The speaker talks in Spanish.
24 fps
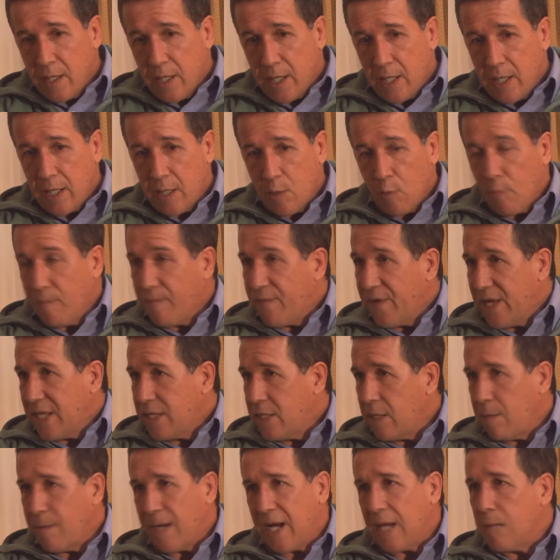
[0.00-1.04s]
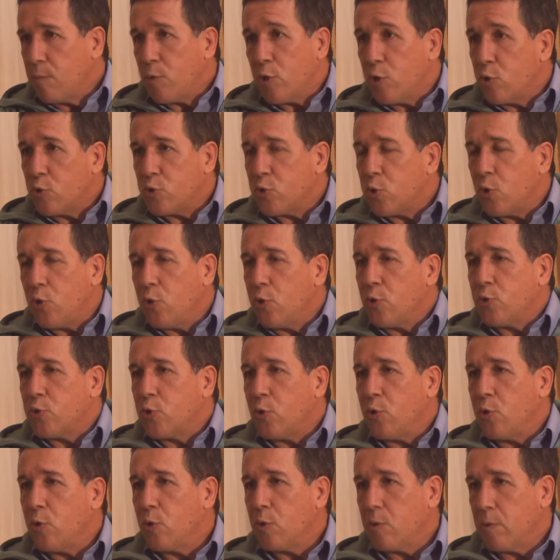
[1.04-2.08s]
eh, un festival, bueno, todo,
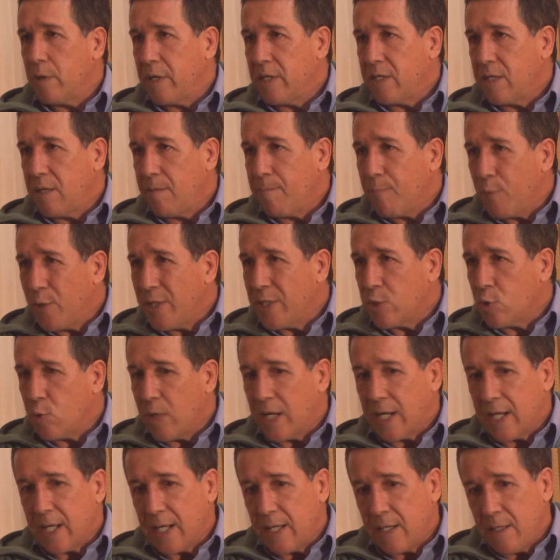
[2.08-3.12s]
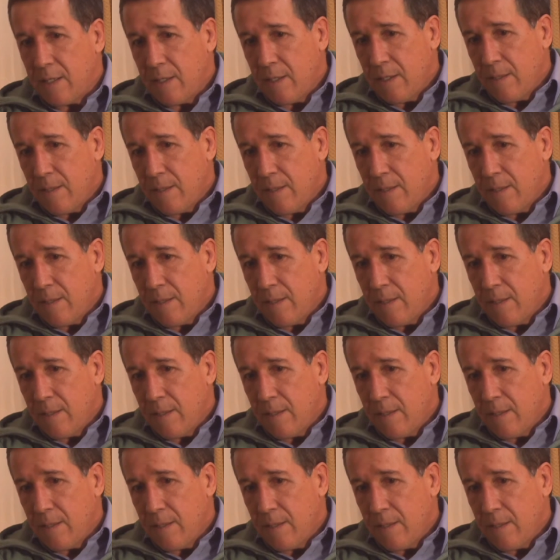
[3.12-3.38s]
todo este, puesto acá.